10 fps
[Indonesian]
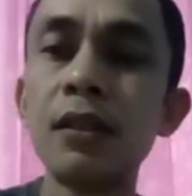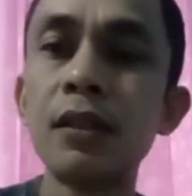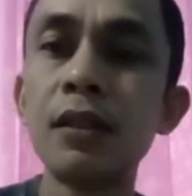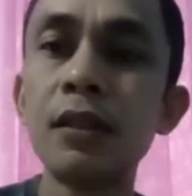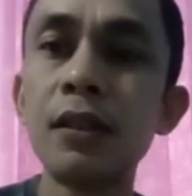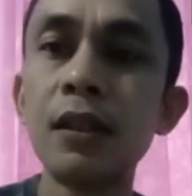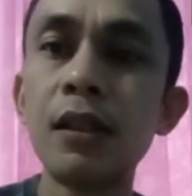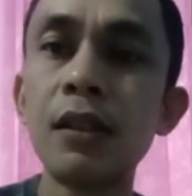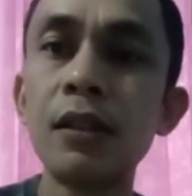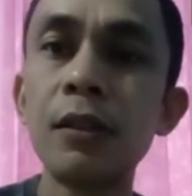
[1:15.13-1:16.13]
Dan
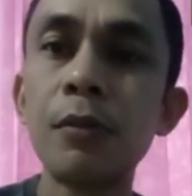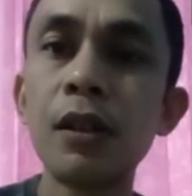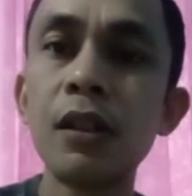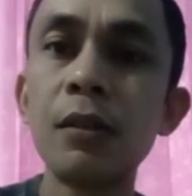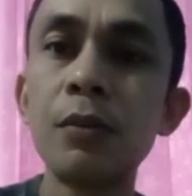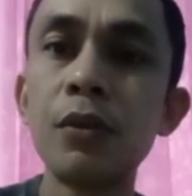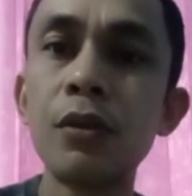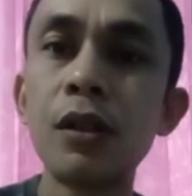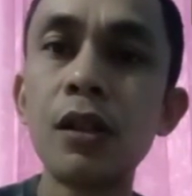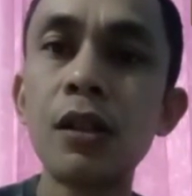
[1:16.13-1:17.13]
Ibrahim
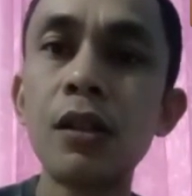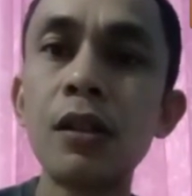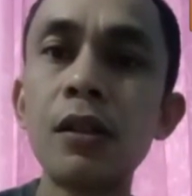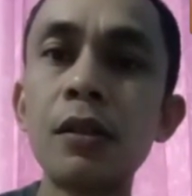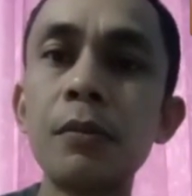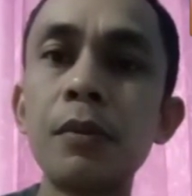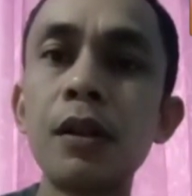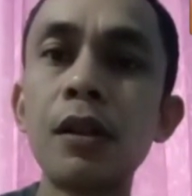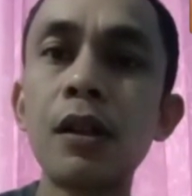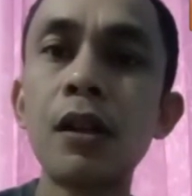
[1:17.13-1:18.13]
juga
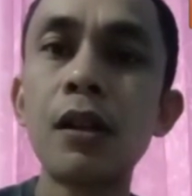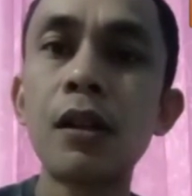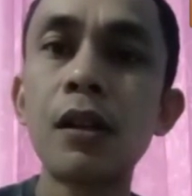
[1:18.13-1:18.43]
berharap